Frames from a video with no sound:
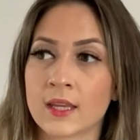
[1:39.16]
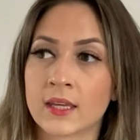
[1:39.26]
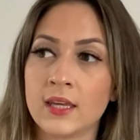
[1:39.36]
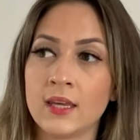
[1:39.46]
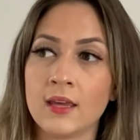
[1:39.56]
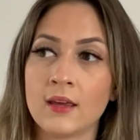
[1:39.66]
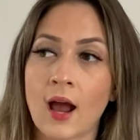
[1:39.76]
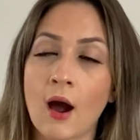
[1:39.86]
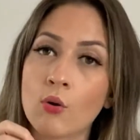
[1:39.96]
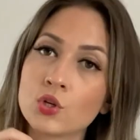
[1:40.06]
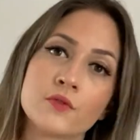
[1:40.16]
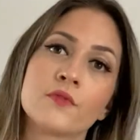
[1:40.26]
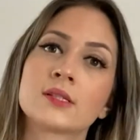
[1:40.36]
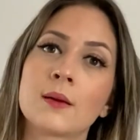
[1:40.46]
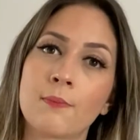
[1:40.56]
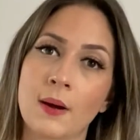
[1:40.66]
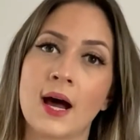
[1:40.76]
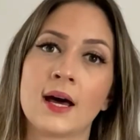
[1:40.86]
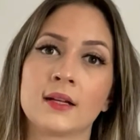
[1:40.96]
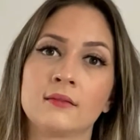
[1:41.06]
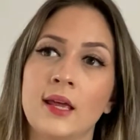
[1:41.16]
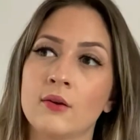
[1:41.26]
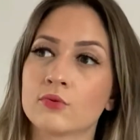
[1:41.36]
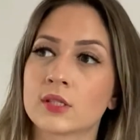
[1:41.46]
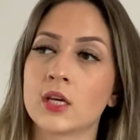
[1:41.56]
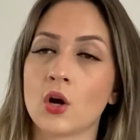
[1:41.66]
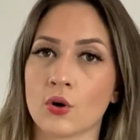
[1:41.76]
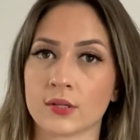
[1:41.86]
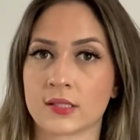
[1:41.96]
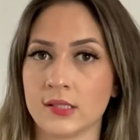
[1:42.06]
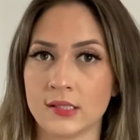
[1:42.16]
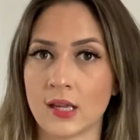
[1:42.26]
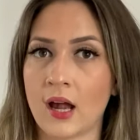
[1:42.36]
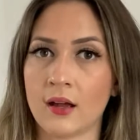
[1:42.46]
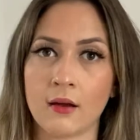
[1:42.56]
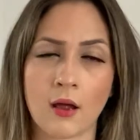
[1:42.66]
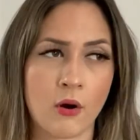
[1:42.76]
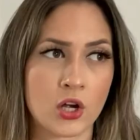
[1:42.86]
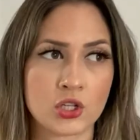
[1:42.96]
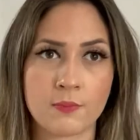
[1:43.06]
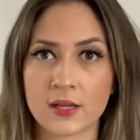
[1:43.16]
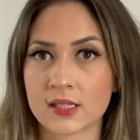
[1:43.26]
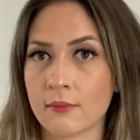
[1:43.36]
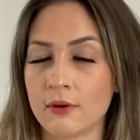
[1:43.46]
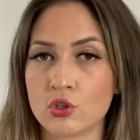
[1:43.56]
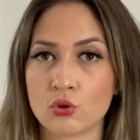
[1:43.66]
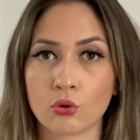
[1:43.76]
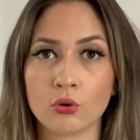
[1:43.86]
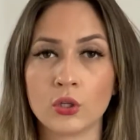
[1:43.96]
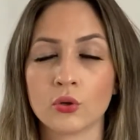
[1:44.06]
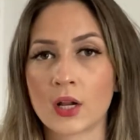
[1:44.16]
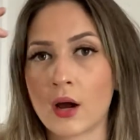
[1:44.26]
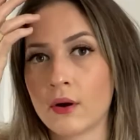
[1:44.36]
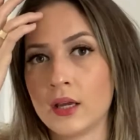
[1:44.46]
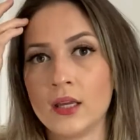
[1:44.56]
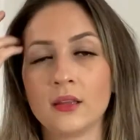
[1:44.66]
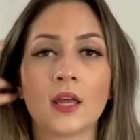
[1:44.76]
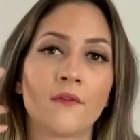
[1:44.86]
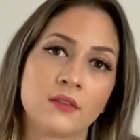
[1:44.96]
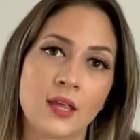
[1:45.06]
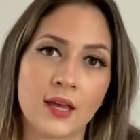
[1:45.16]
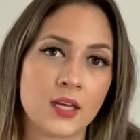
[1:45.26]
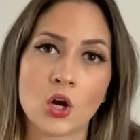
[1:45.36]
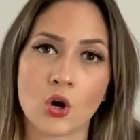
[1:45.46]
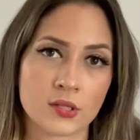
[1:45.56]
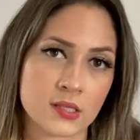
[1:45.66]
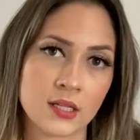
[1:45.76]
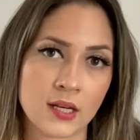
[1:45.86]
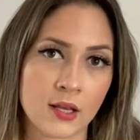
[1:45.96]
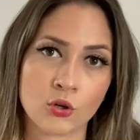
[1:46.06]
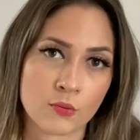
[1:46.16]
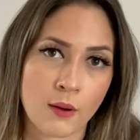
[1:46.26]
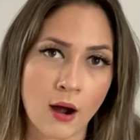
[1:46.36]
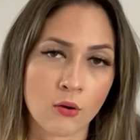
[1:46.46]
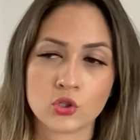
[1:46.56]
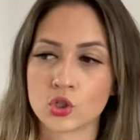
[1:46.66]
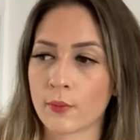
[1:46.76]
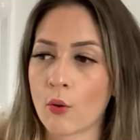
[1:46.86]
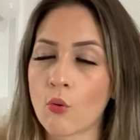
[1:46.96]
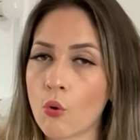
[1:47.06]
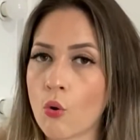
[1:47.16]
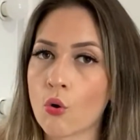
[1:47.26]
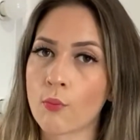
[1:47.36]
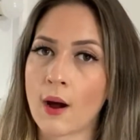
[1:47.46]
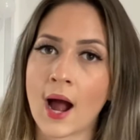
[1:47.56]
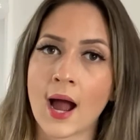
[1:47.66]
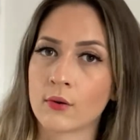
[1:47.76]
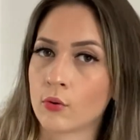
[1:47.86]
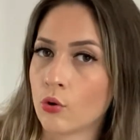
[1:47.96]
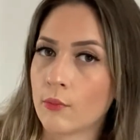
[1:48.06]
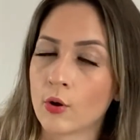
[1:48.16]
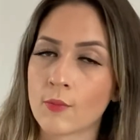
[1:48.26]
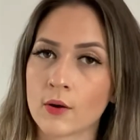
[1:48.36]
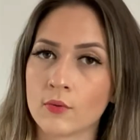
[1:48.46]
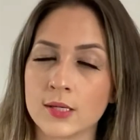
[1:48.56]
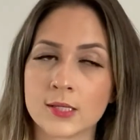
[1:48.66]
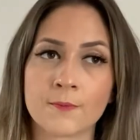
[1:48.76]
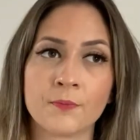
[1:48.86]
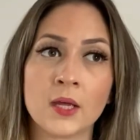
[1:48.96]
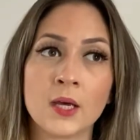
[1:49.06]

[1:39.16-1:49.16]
que aonde você para tem uns quiosques, tá? Eu acho que basicamente todo o litoral aí deve ter quiosque, né? Normal, de tomar um coco, uma água, comer alguma coisa.